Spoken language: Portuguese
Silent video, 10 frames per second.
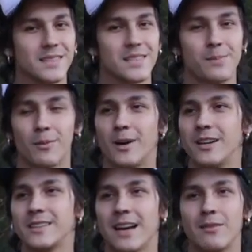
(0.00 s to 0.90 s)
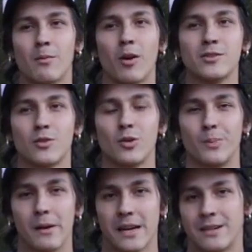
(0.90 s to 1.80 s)
Tipo, mano, e tava mó escuro
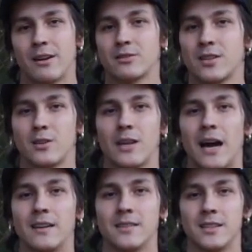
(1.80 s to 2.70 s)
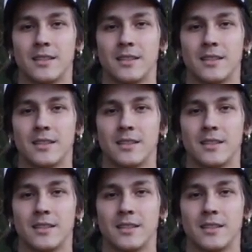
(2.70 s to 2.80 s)
para gravar com o celular.